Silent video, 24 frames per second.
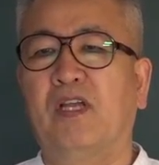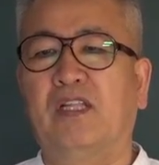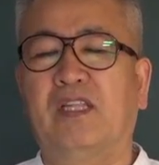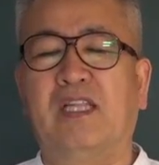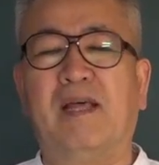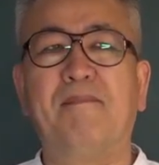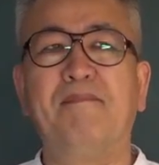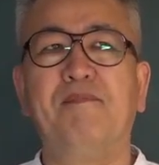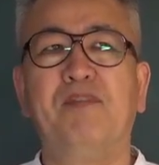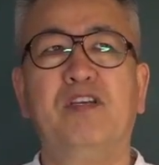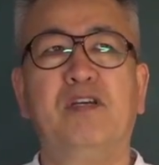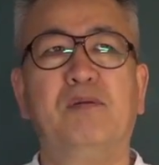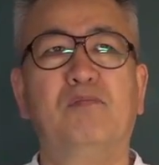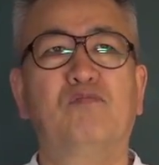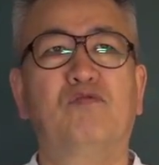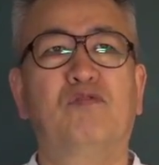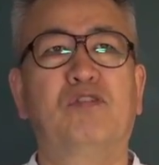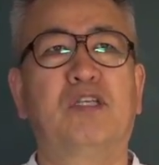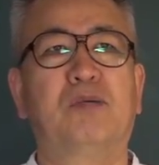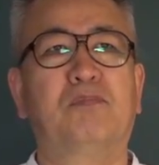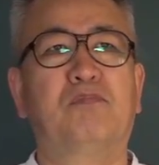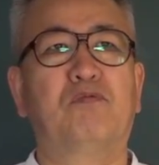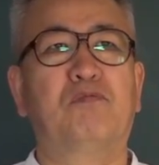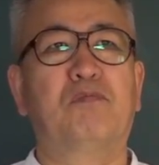남녀
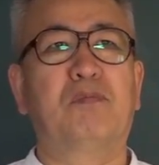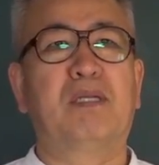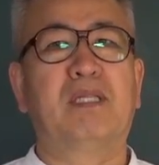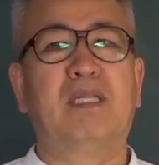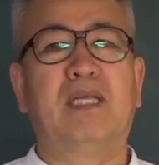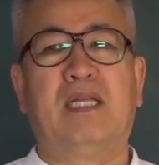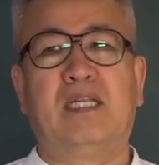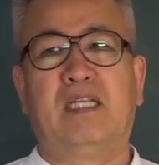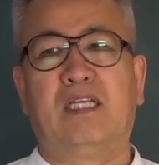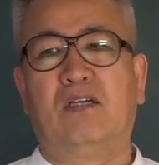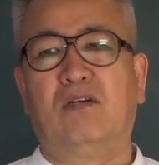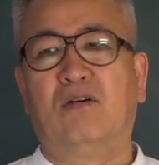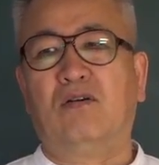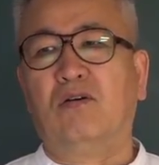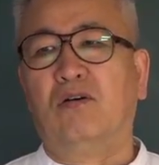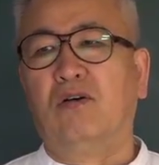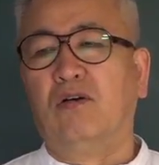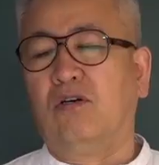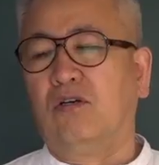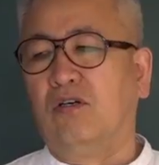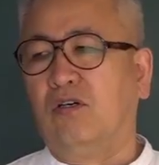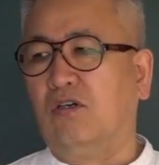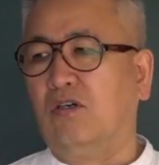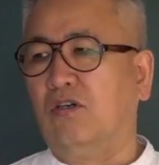문제뿐만
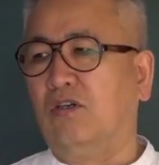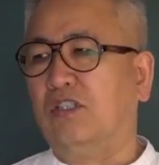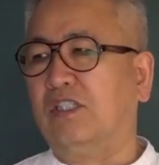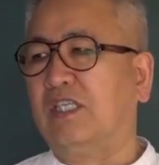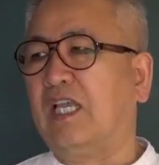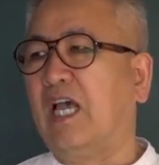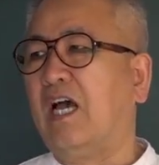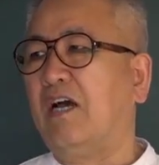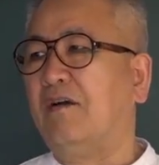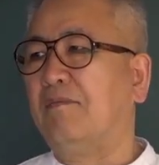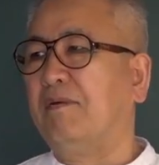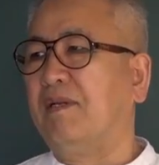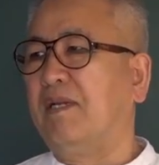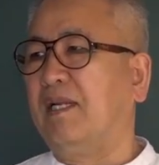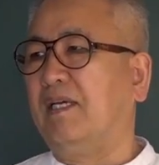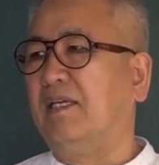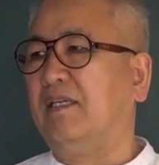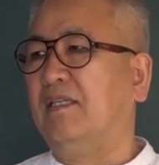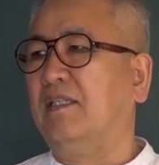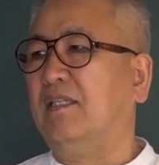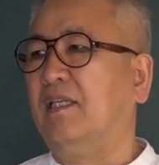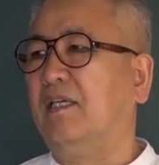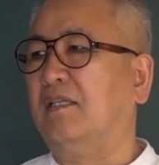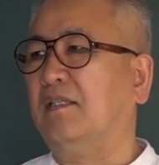아니고 사업을
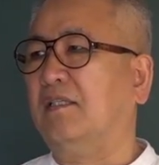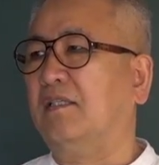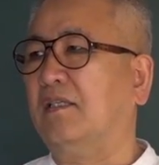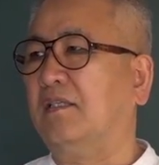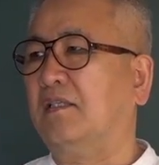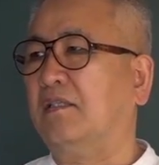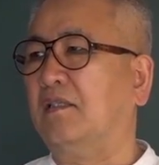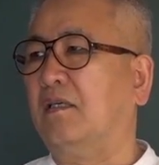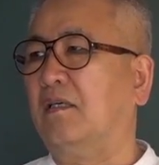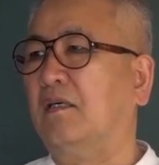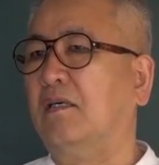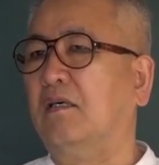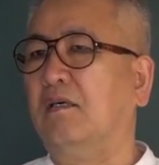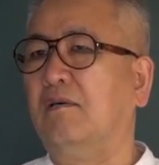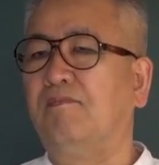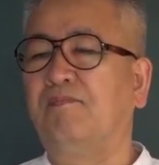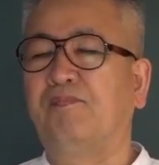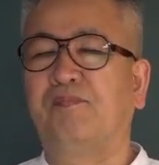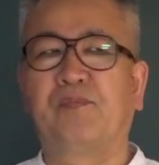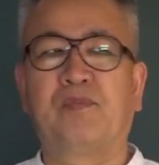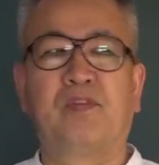하는 데 있어서